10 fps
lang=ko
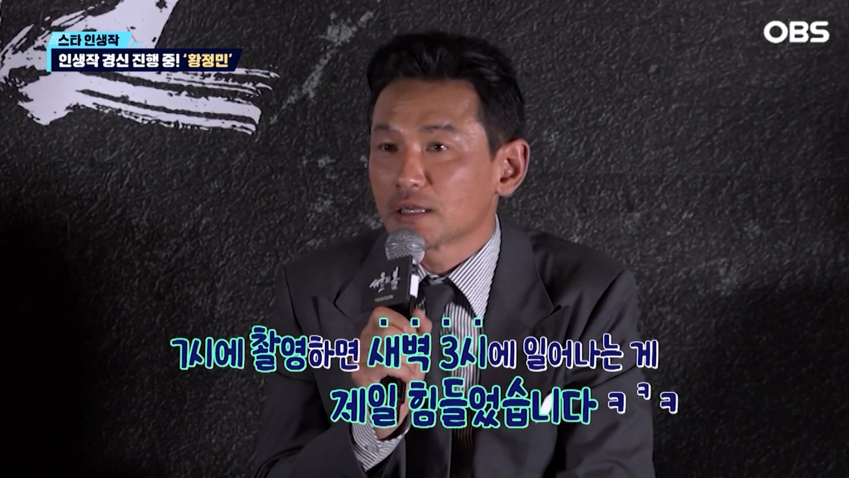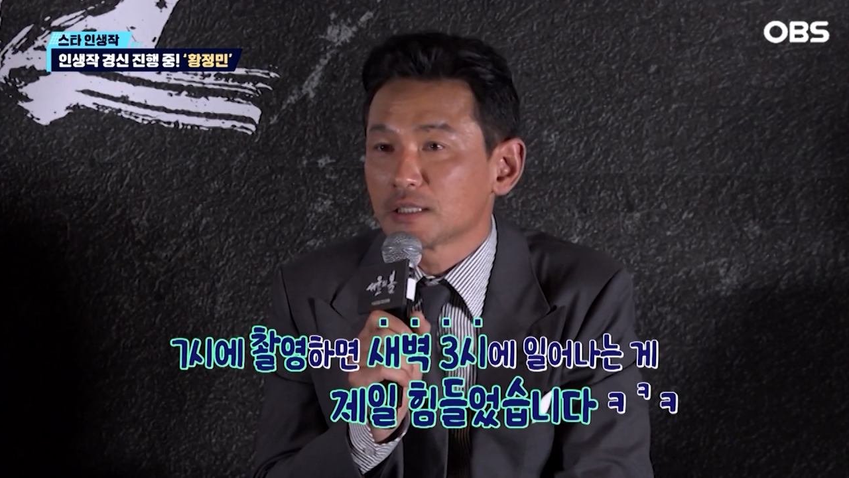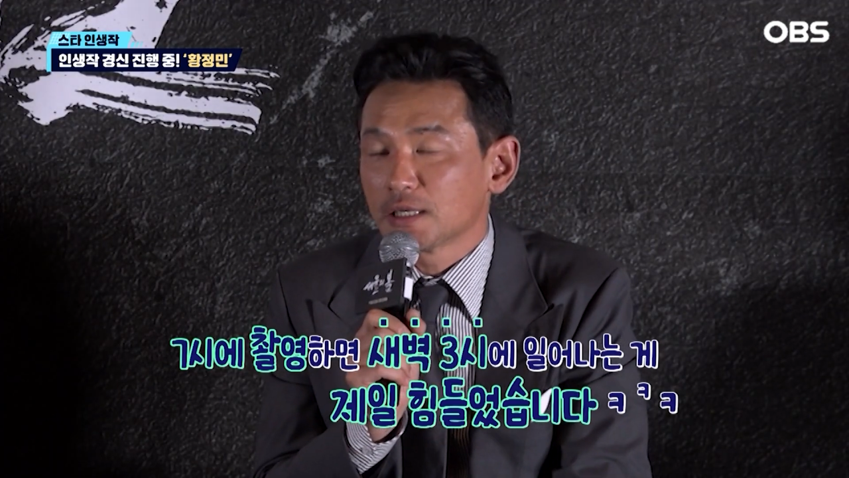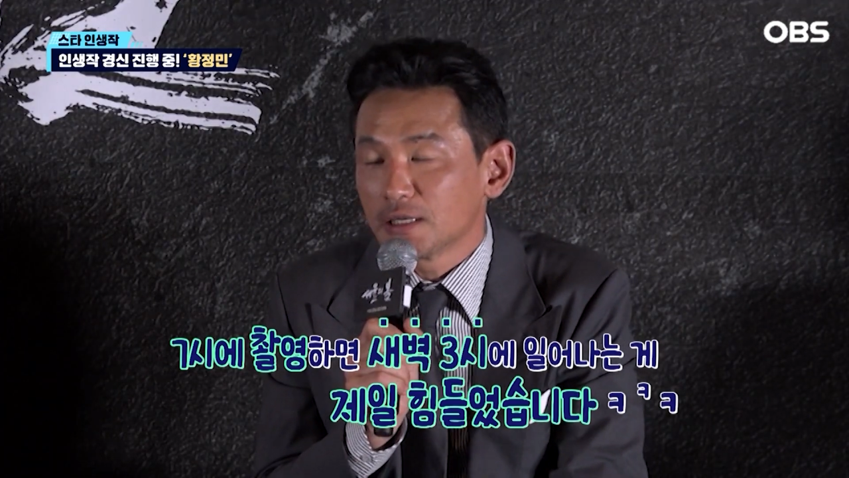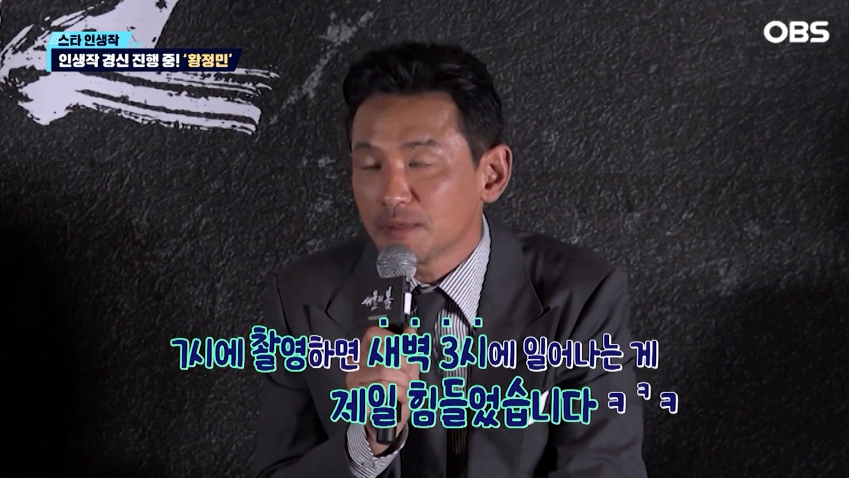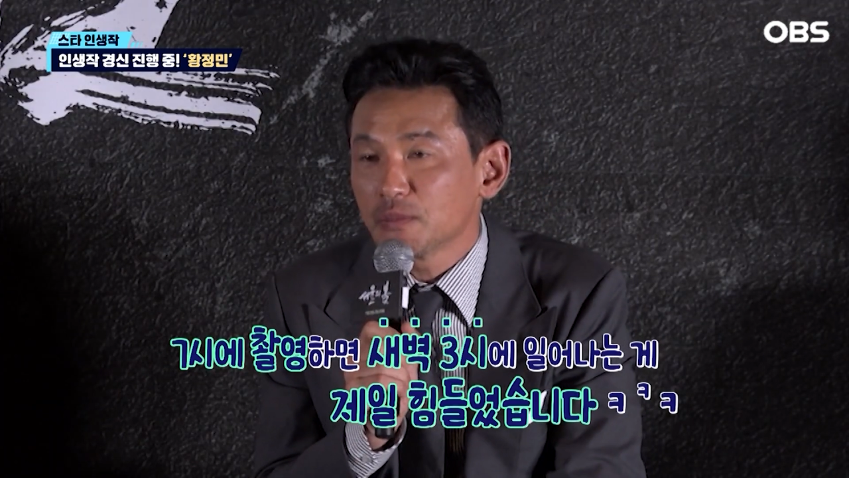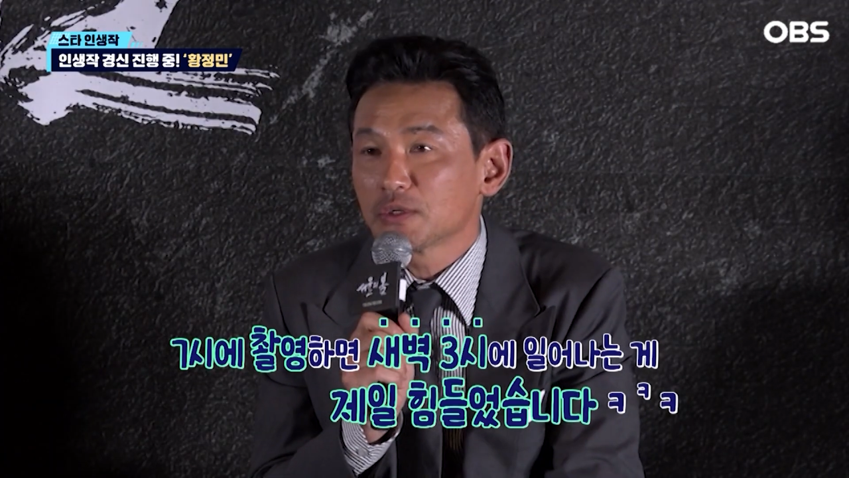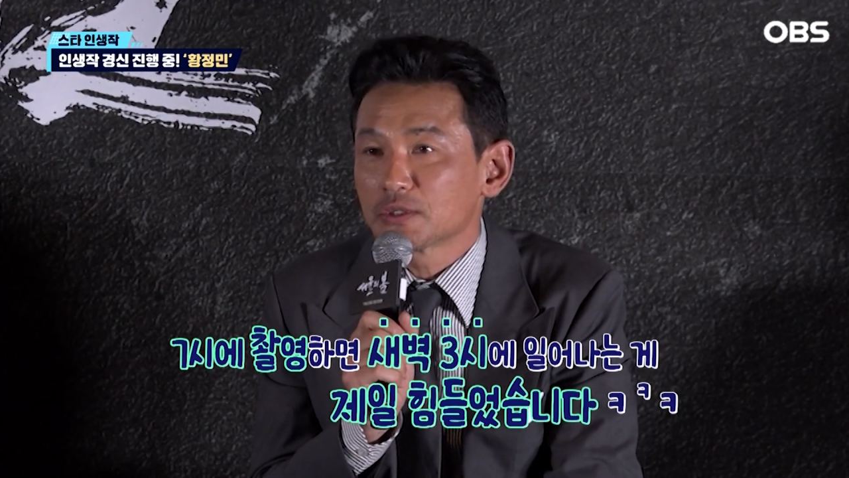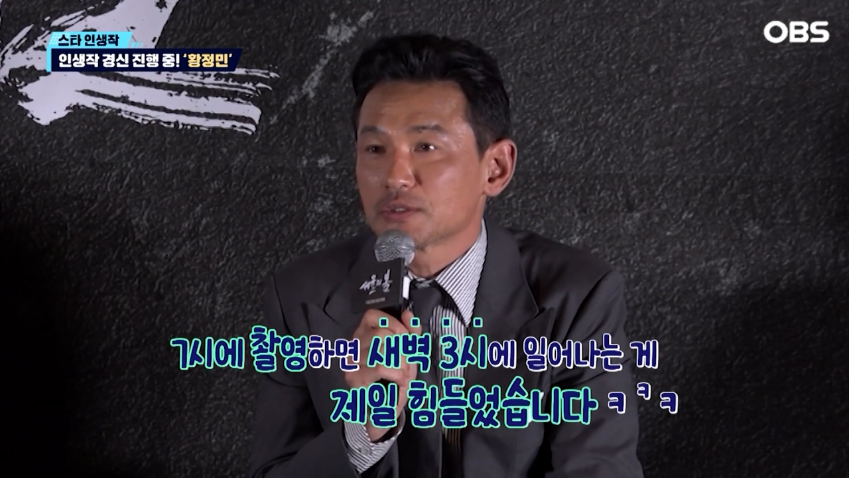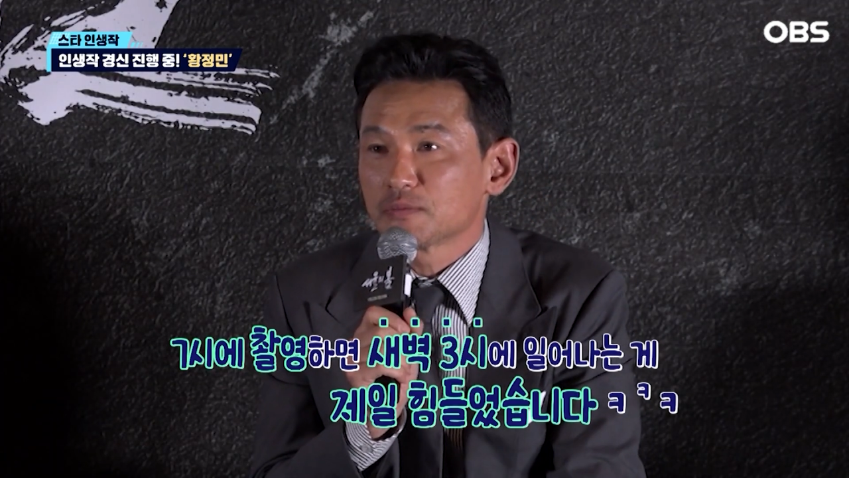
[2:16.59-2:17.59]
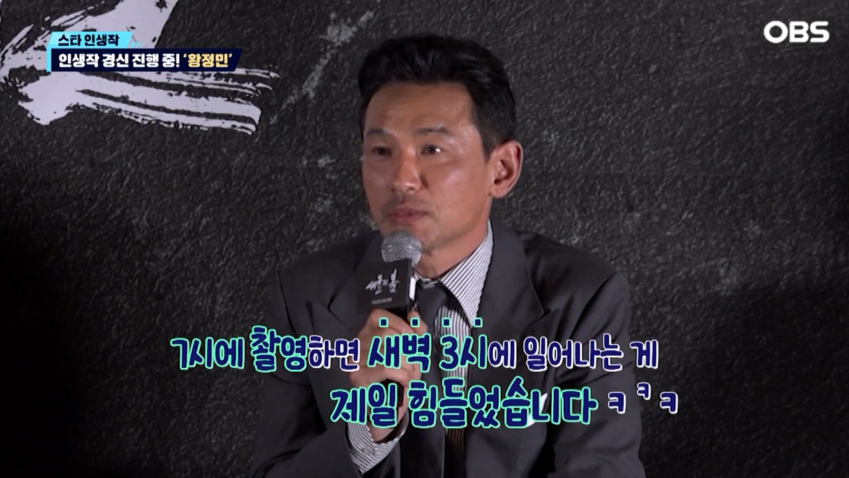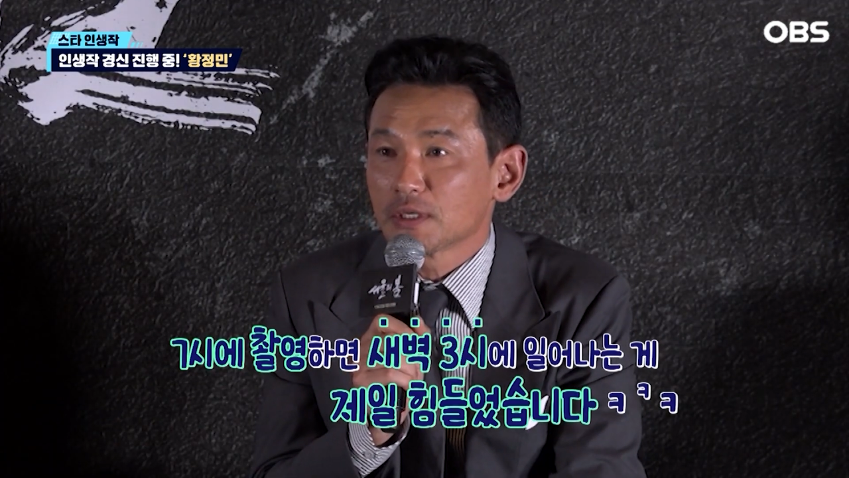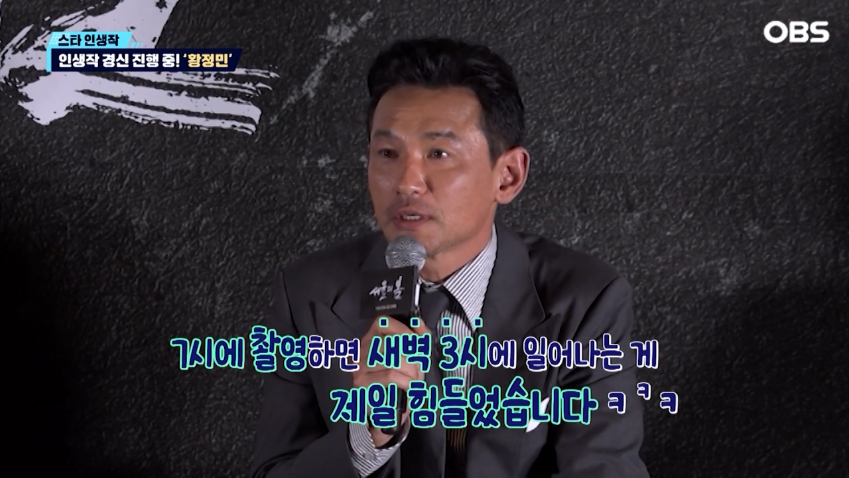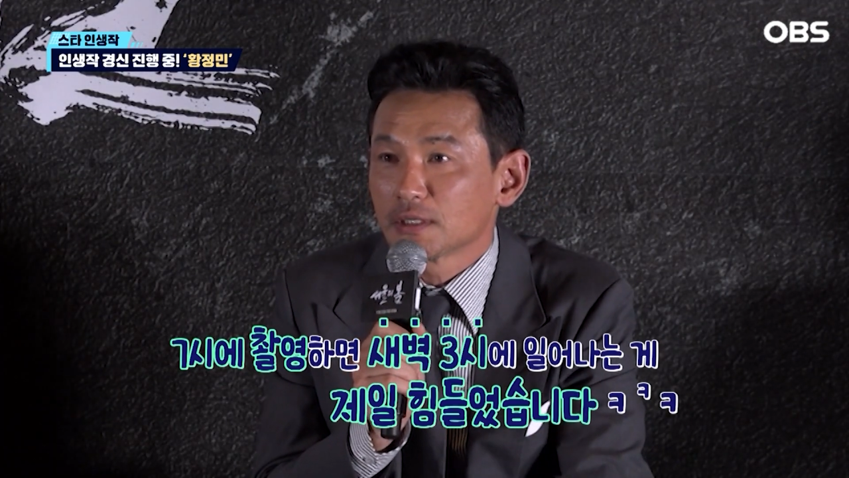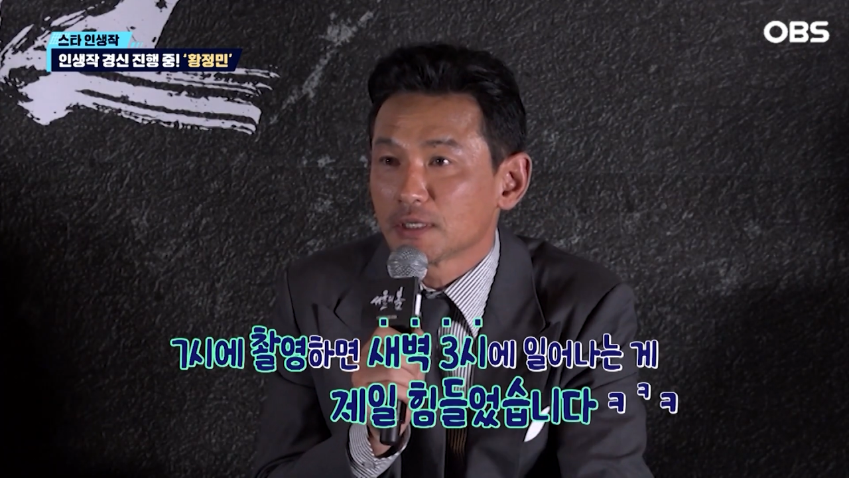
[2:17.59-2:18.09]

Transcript: 게 제일 힘들었었습니다.